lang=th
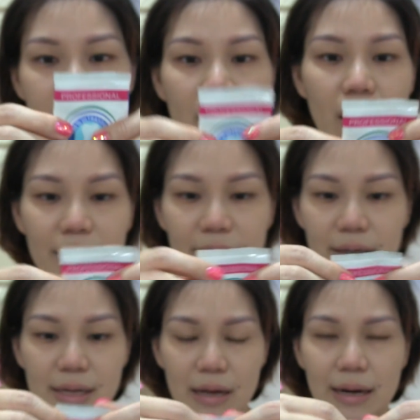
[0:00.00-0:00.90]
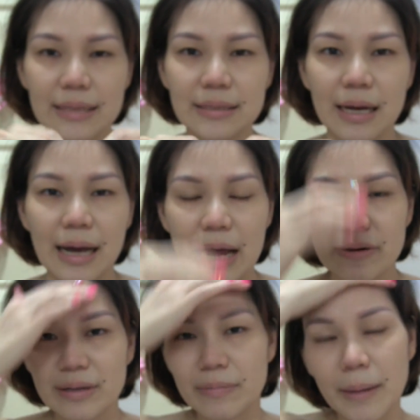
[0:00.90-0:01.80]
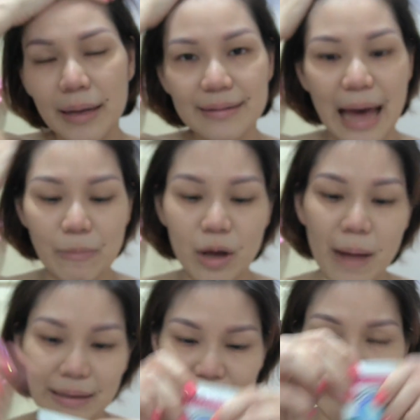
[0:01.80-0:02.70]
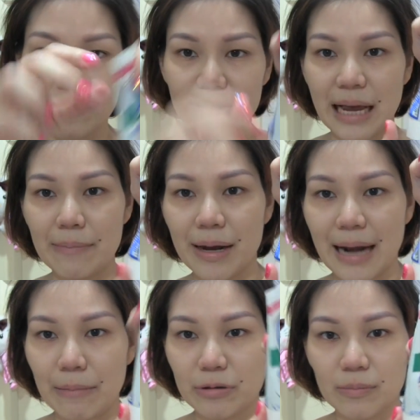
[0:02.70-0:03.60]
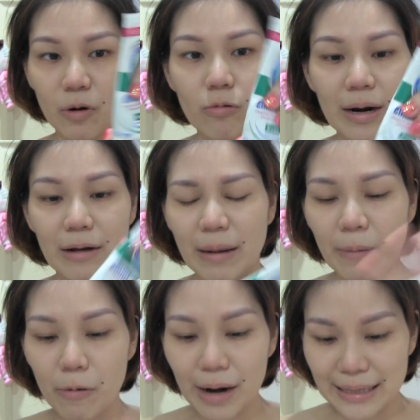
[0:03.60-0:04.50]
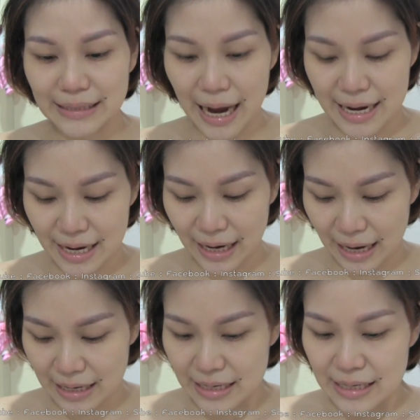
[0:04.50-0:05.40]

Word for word: 1 หลอดเนี่ยน่าจะราคาอยู่สักประมาณ300 บาทแต่นี่ิมก็ใช้มานานพอสมควรแล้วนะ เพราะเวลาใช้เนี่ยนะคะ